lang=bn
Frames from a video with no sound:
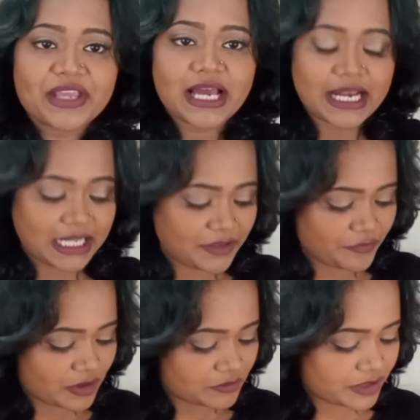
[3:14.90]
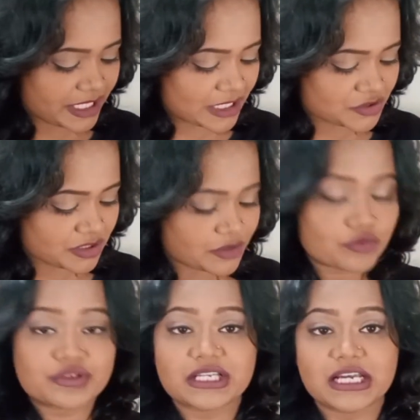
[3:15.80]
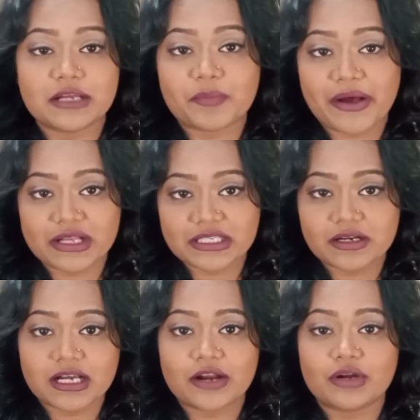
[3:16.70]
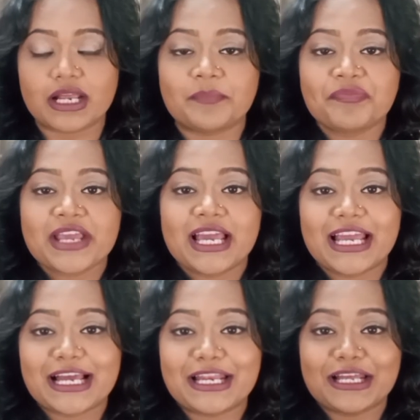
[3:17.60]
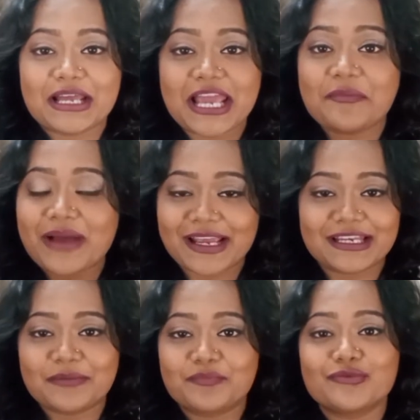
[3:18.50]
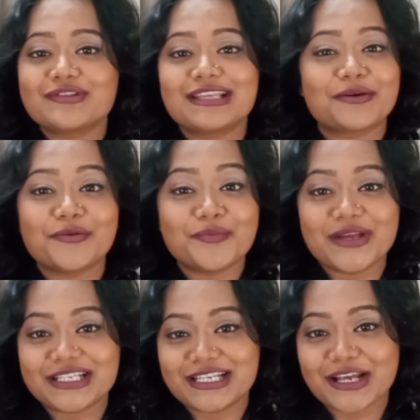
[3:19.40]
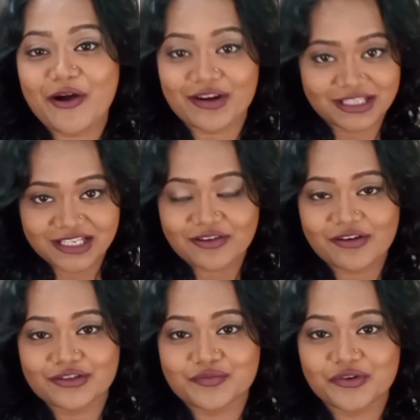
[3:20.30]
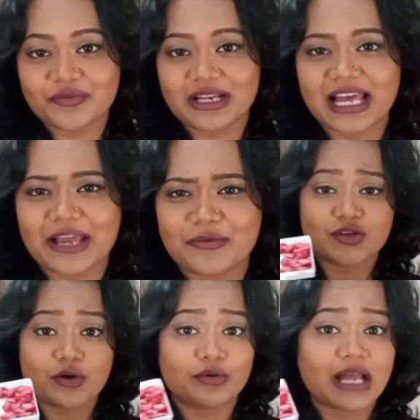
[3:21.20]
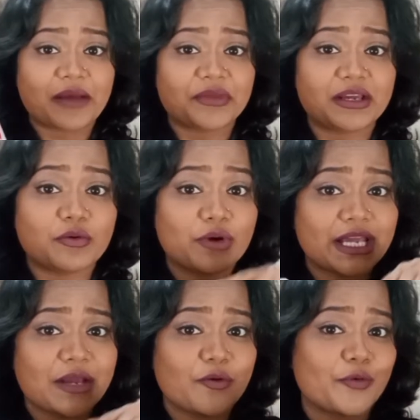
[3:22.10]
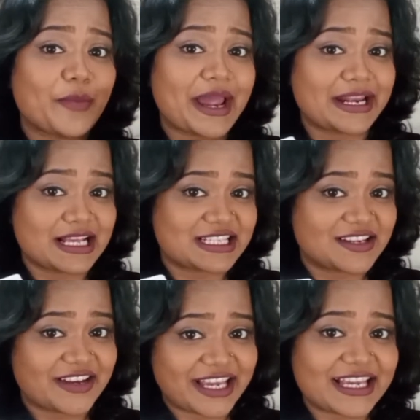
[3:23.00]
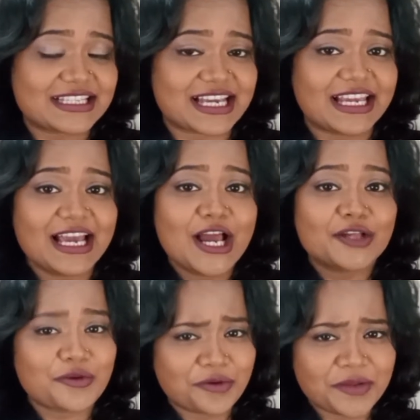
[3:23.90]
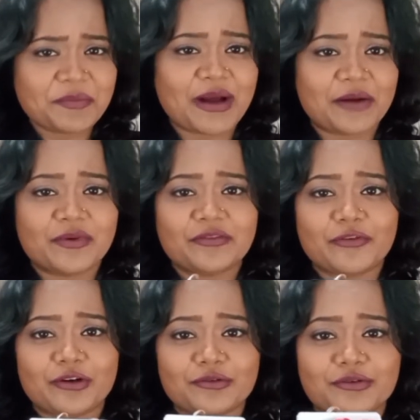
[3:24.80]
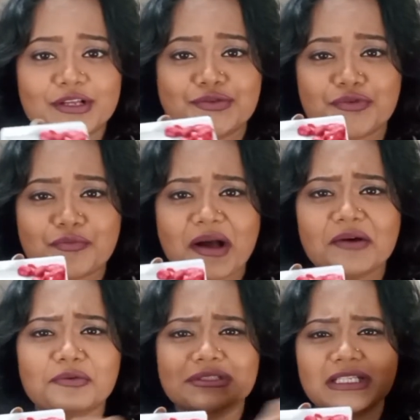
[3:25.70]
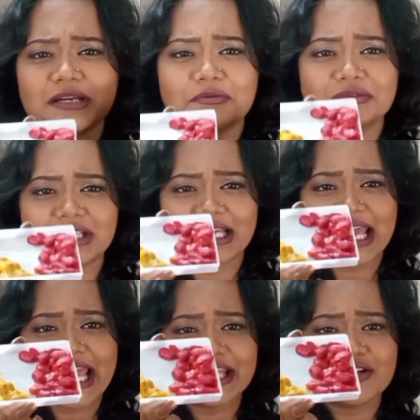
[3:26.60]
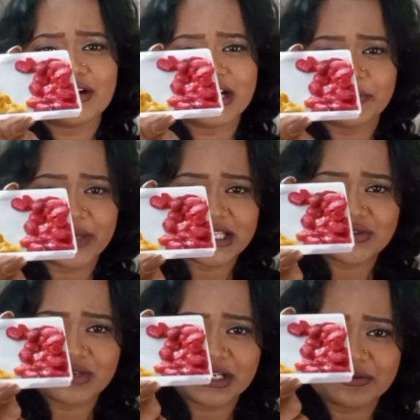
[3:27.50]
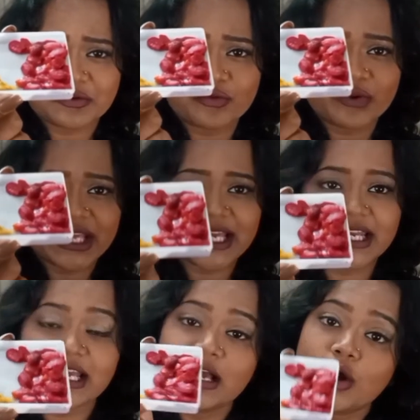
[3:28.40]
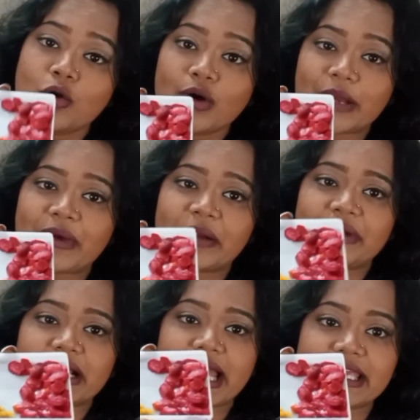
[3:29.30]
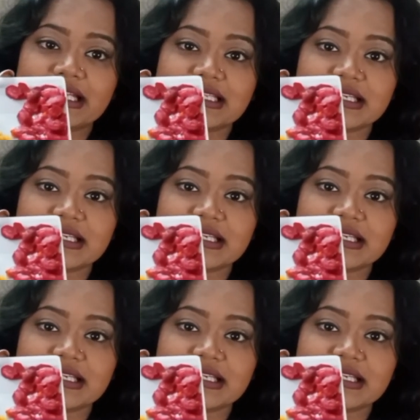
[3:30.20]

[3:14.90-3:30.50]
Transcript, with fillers: আর এই ফলগুলি আসলে রোড সাইডে পাওয়া যাওয়ার কারণে এখানে এই পাখিটা পুষতে খুব বেশি অর্থের খরচ পড়বে না যখন আমি ওকে ওর মায়ের কাছে রেখে যাই তখন আমি বারবার ফলো করেছি ওর মা কোত্থেকে কোত্থেকে এই ধরনের বীজগুলি কুড়িয়ে এনে ওকে বারবার খাইয়েছে